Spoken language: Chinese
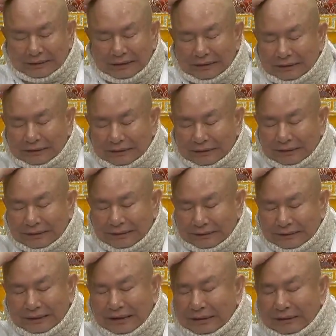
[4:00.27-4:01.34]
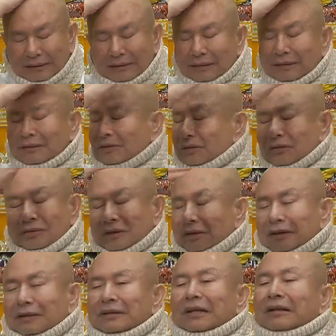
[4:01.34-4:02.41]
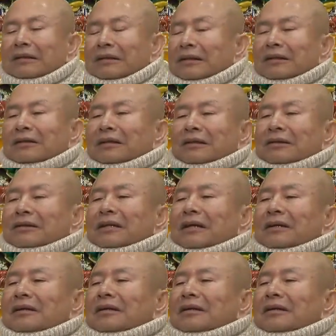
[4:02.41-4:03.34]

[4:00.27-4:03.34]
在你的顶上就已经在你的顶上